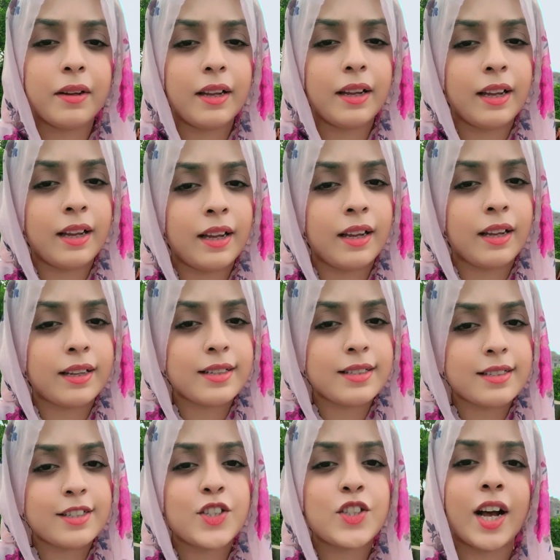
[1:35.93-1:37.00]
ए,
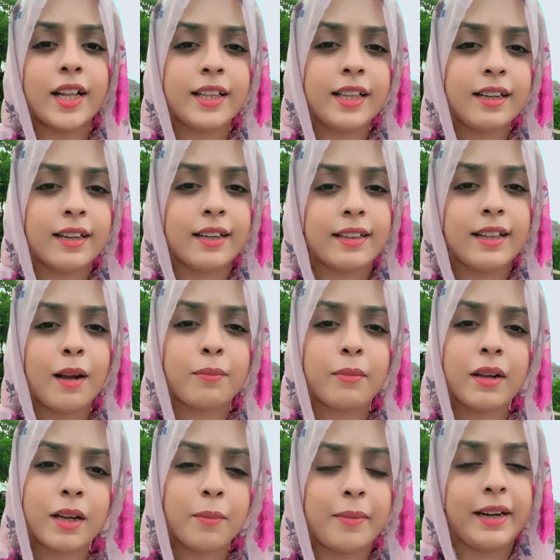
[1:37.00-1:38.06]
किसी से शादी करते हैं
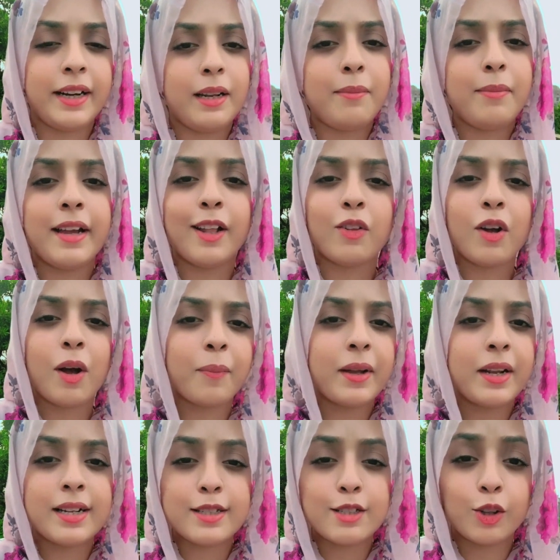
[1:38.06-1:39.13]
आपकी अगर बेटी भी है तो आपकी
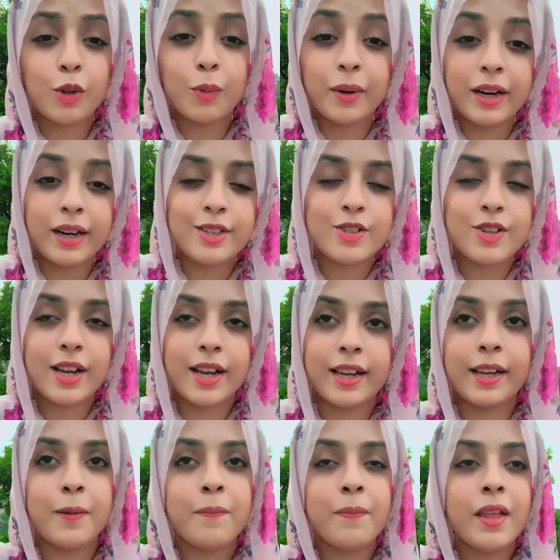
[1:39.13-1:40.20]
नस्ल तो बढ़ ही
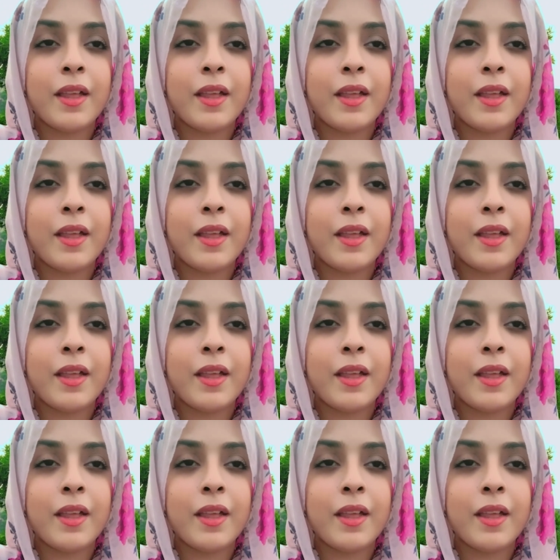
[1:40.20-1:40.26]
जाएगी